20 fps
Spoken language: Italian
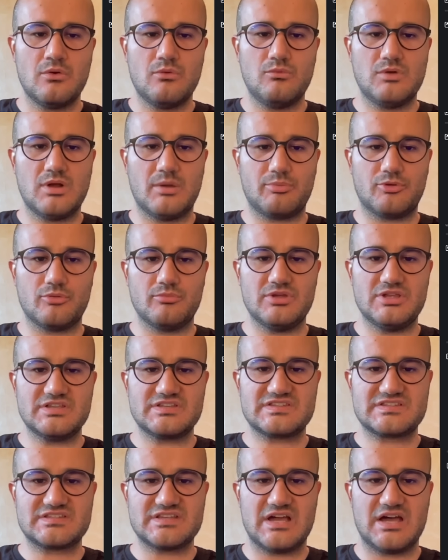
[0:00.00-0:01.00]
Una
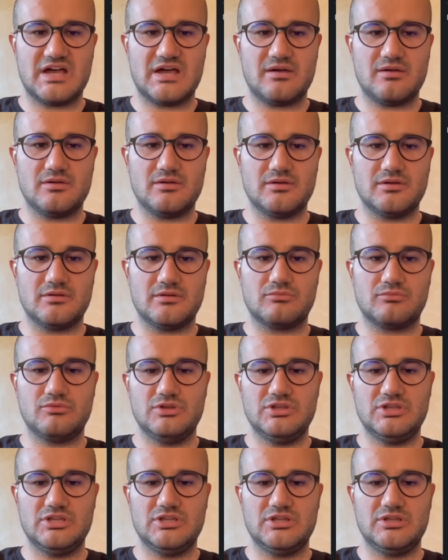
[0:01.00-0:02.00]
promessa eh,
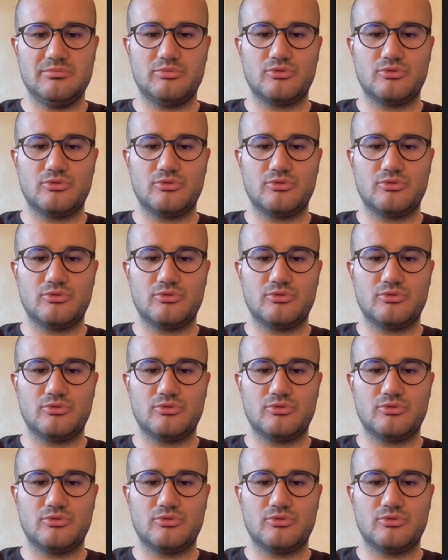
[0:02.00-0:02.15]
quindi di